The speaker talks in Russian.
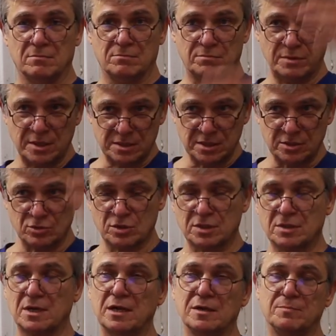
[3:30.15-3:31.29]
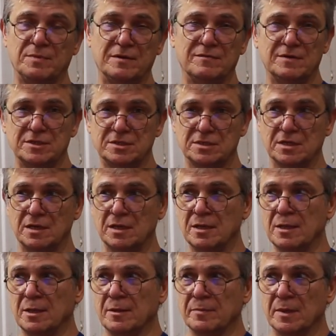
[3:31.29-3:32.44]
Портент ткань повесьте или
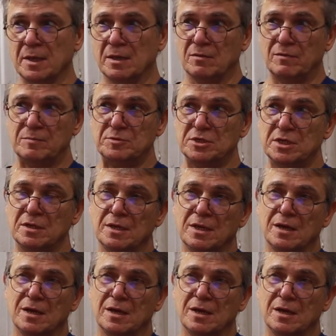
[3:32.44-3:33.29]
Вообще,